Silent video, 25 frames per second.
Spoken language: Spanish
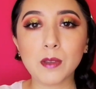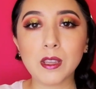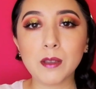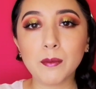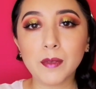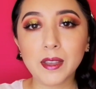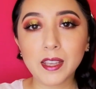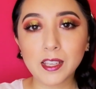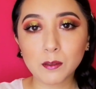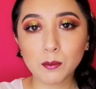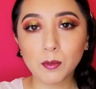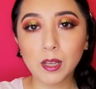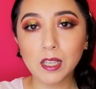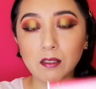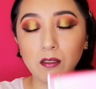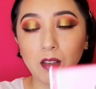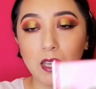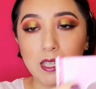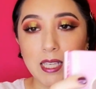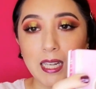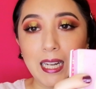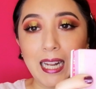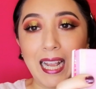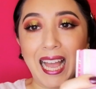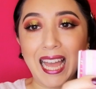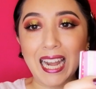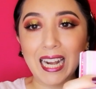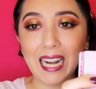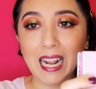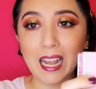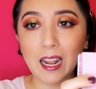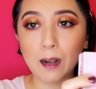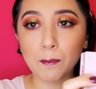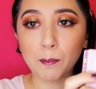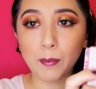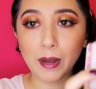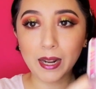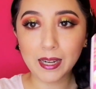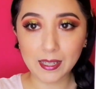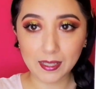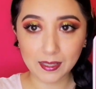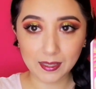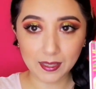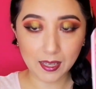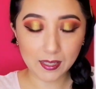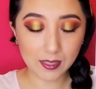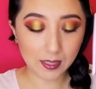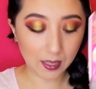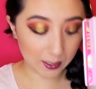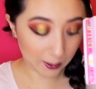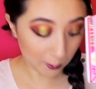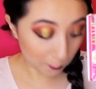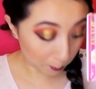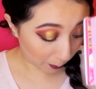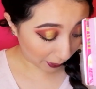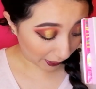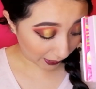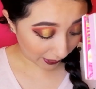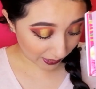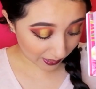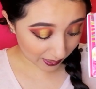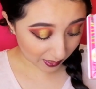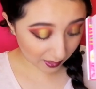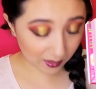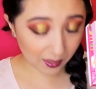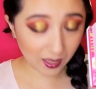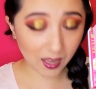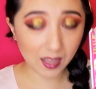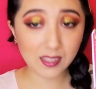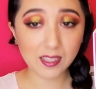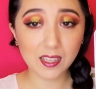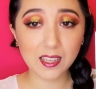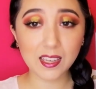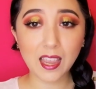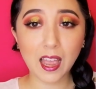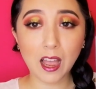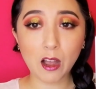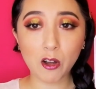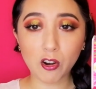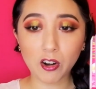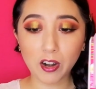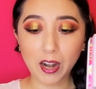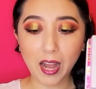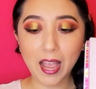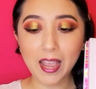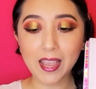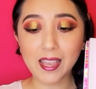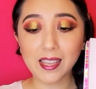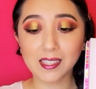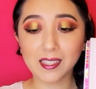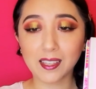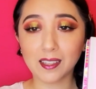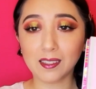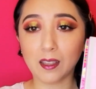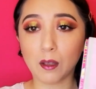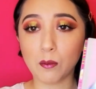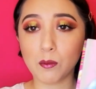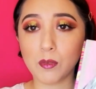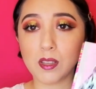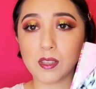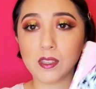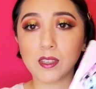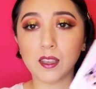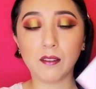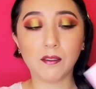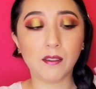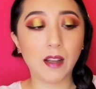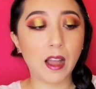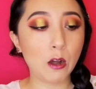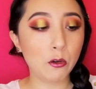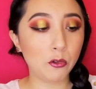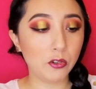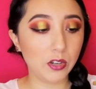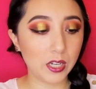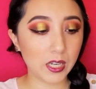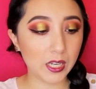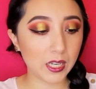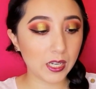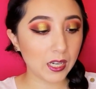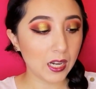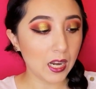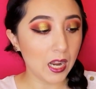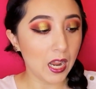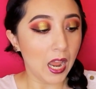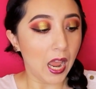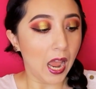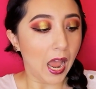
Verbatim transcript: mí me es más fácil cargar paletas así pequeñitas y ahora esta también se va a unir